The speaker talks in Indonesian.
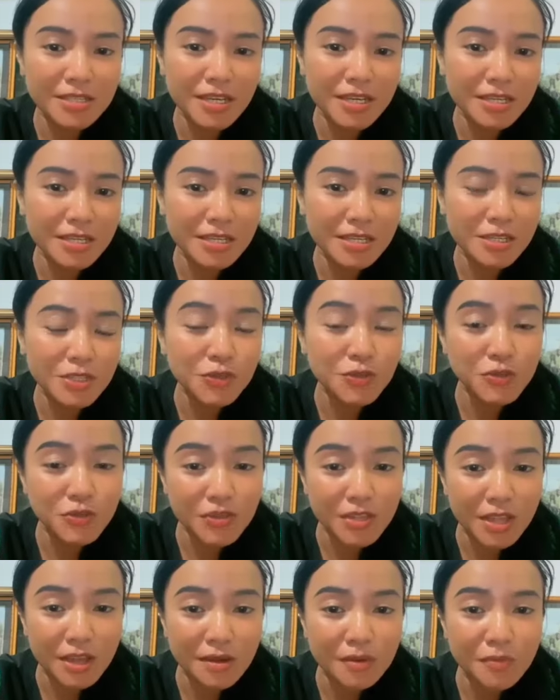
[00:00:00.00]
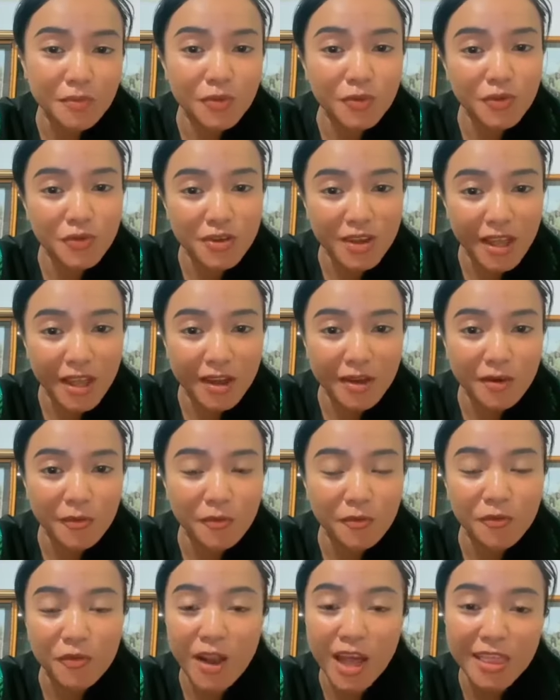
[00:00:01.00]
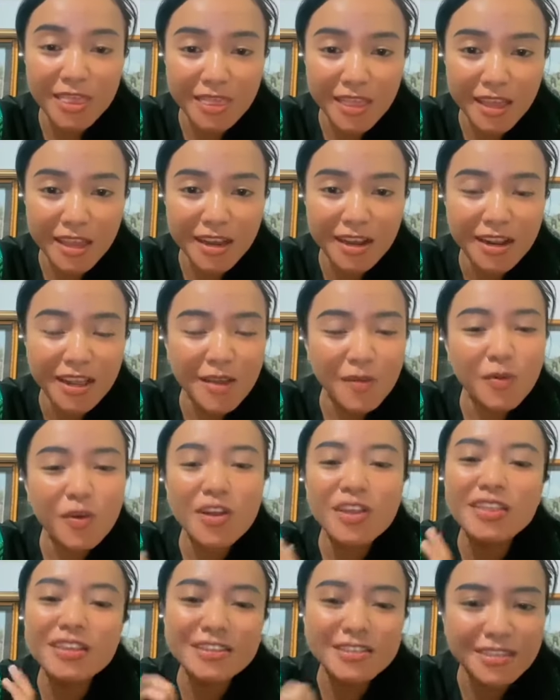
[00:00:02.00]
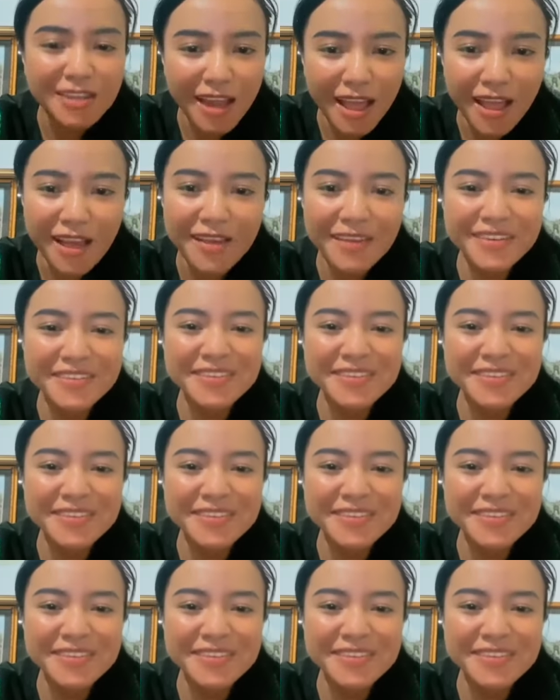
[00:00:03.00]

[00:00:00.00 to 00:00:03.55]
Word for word: jadi suster, bruder, frater, pokoknya terserah.